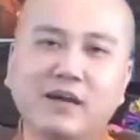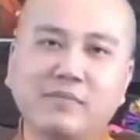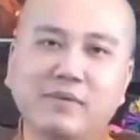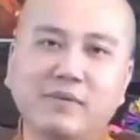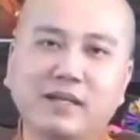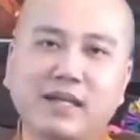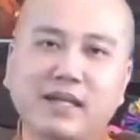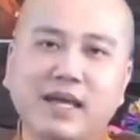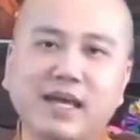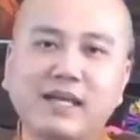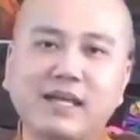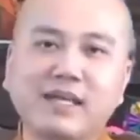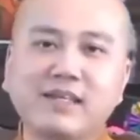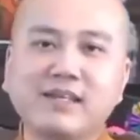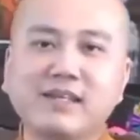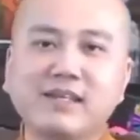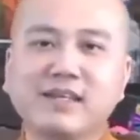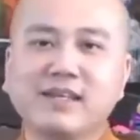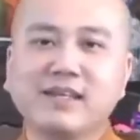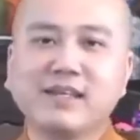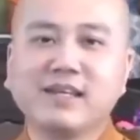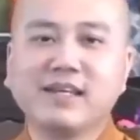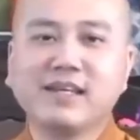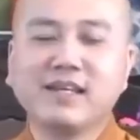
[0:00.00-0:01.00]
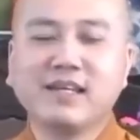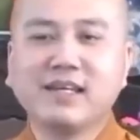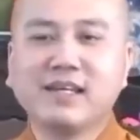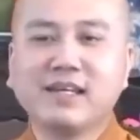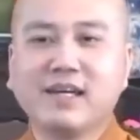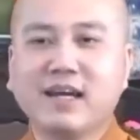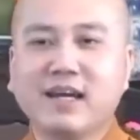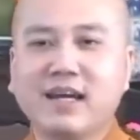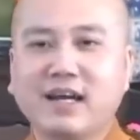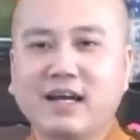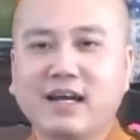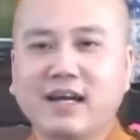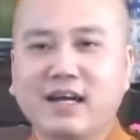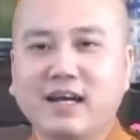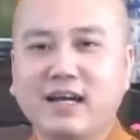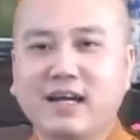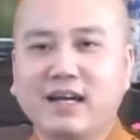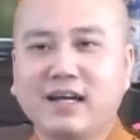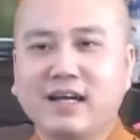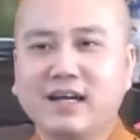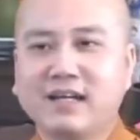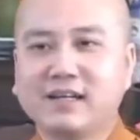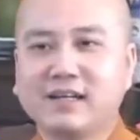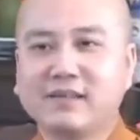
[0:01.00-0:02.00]
thấy
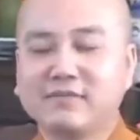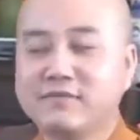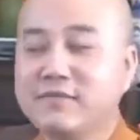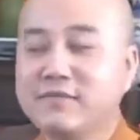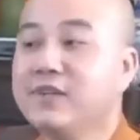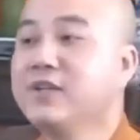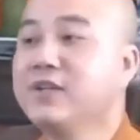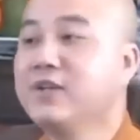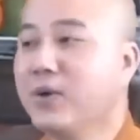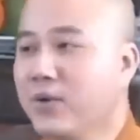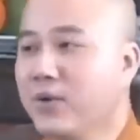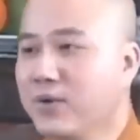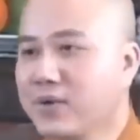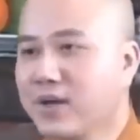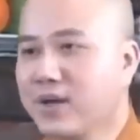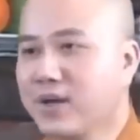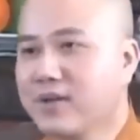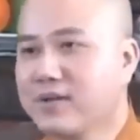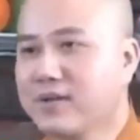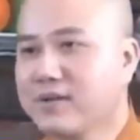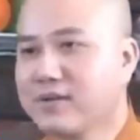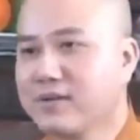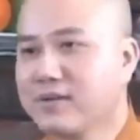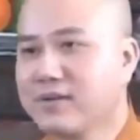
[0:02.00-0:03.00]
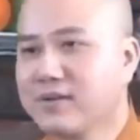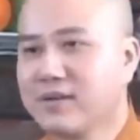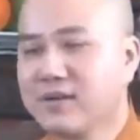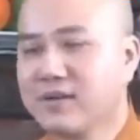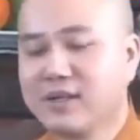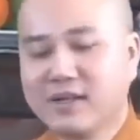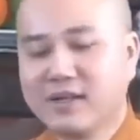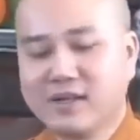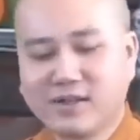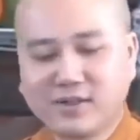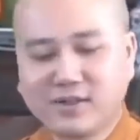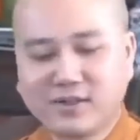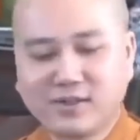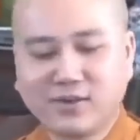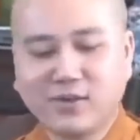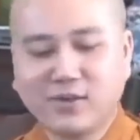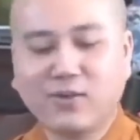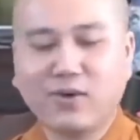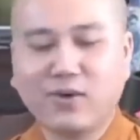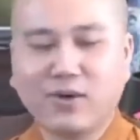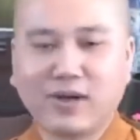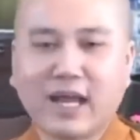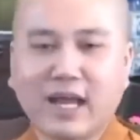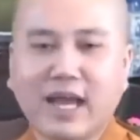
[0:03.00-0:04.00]
à, ví dụ thôi
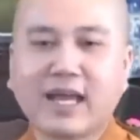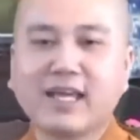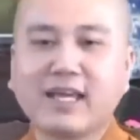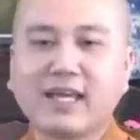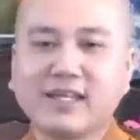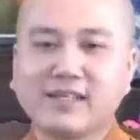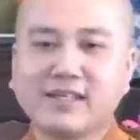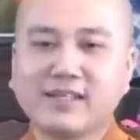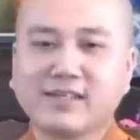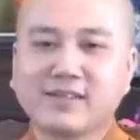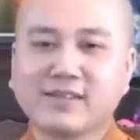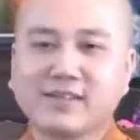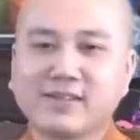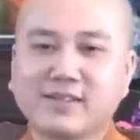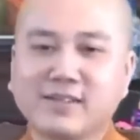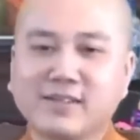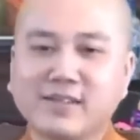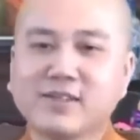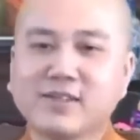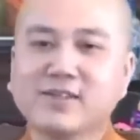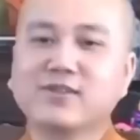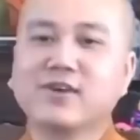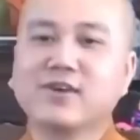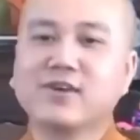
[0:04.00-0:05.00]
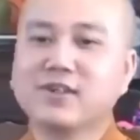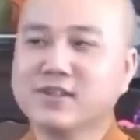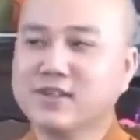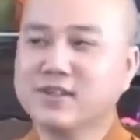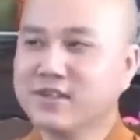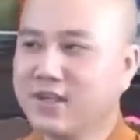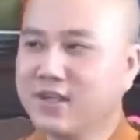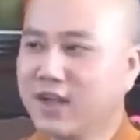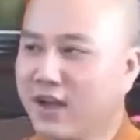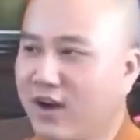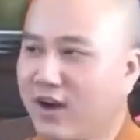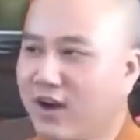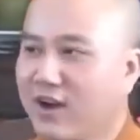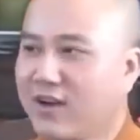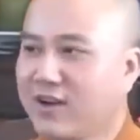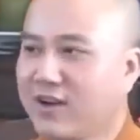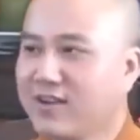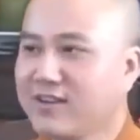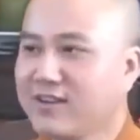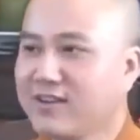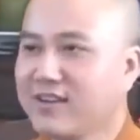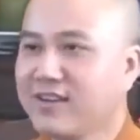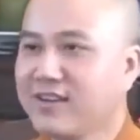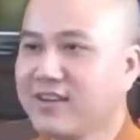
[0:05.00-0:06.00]
chùa đây chưa có người lo
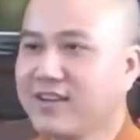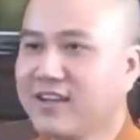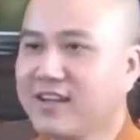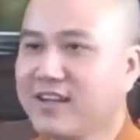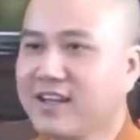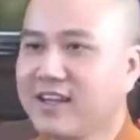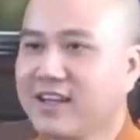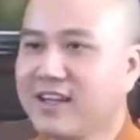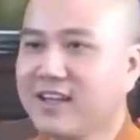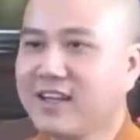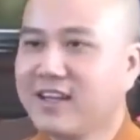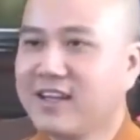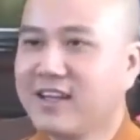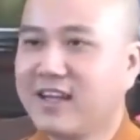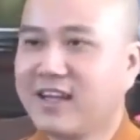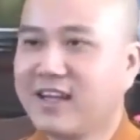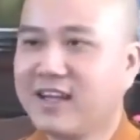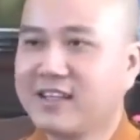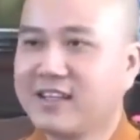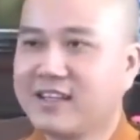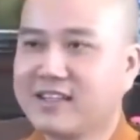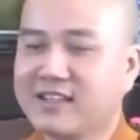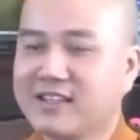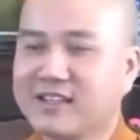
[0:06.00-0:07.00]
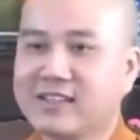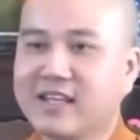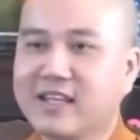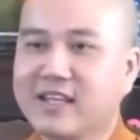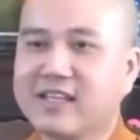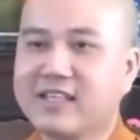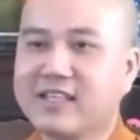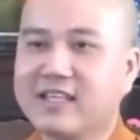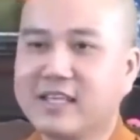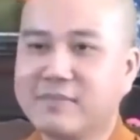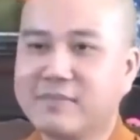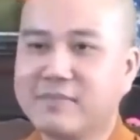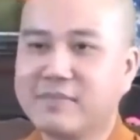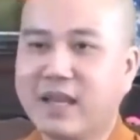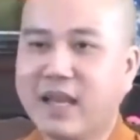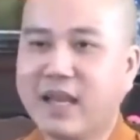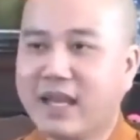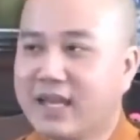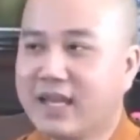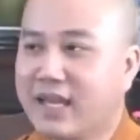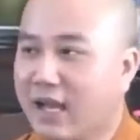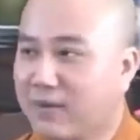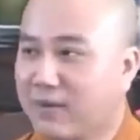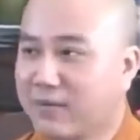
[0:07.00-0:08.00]
à, những cái dịp lễ
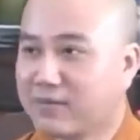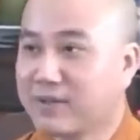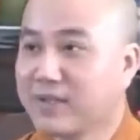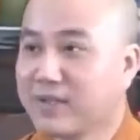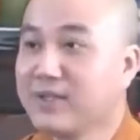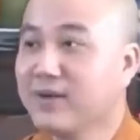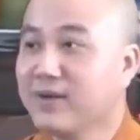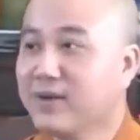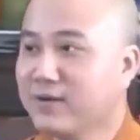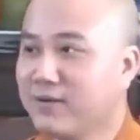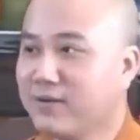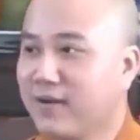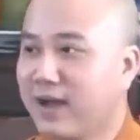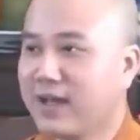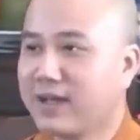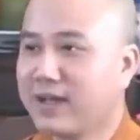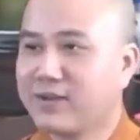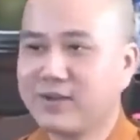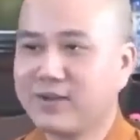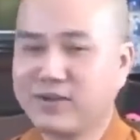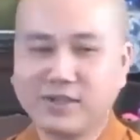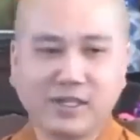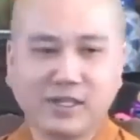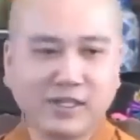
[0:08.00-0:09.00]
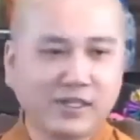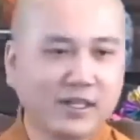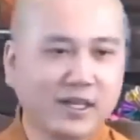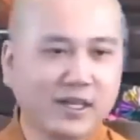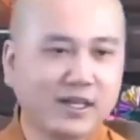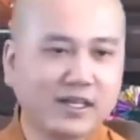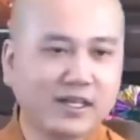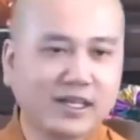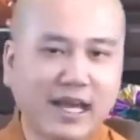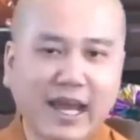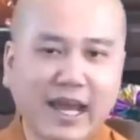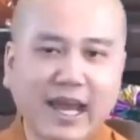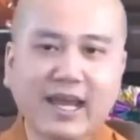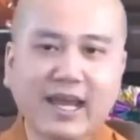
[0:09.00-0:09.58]
lộc thí dụ vậy rồi những nơi khác